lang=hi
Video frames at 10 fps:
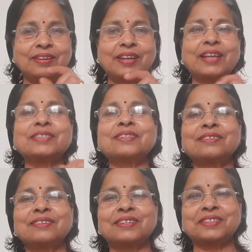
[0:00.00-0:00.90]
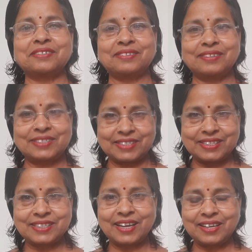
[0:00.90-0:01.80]
नेक्स्ट
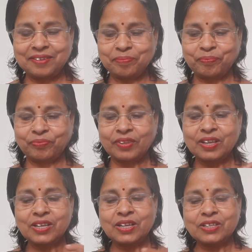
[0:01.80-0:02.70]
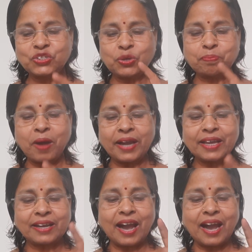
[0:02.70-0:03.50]
स्टेंजा है जो माँ के